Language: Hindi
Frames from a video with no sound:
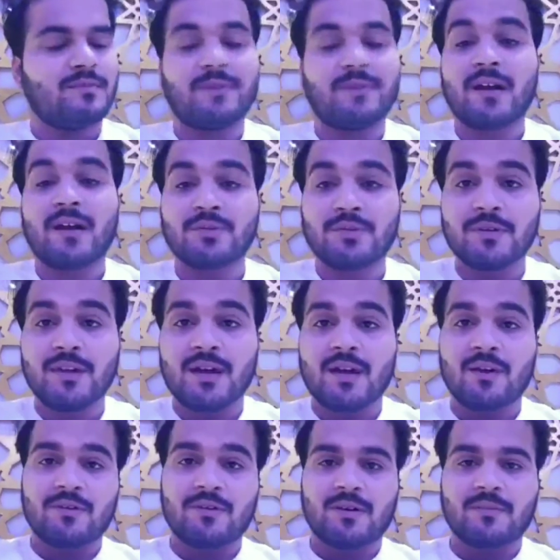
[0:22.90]
विवाद होला
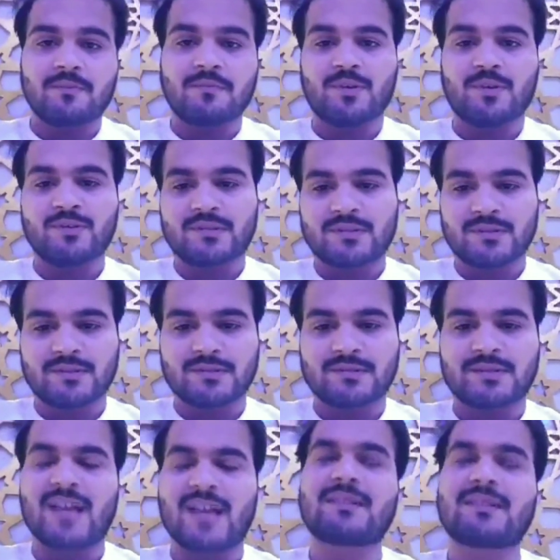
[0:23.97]
और हम बहुत
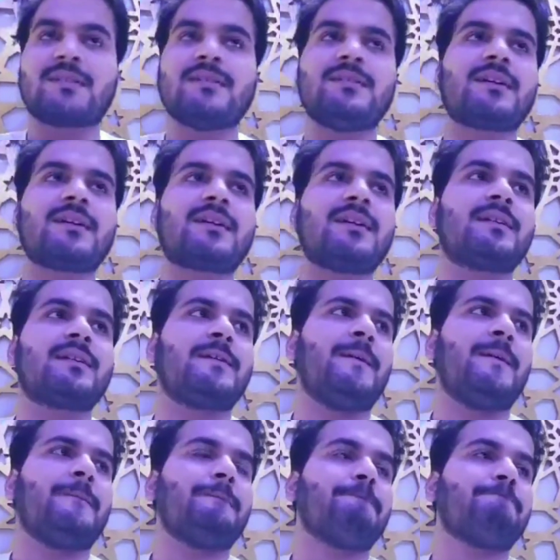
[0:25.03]
शांत रहना कहें कि
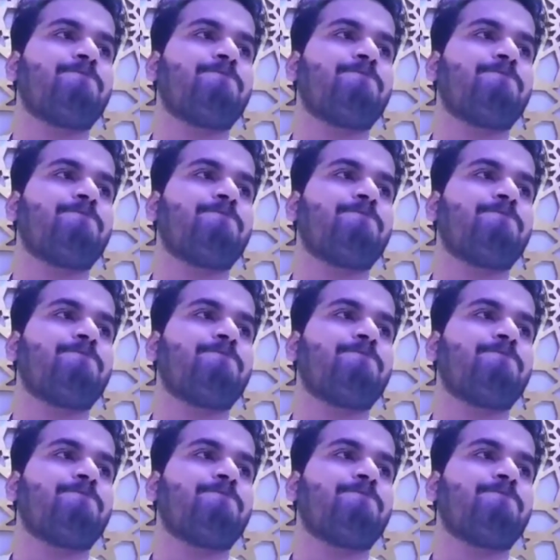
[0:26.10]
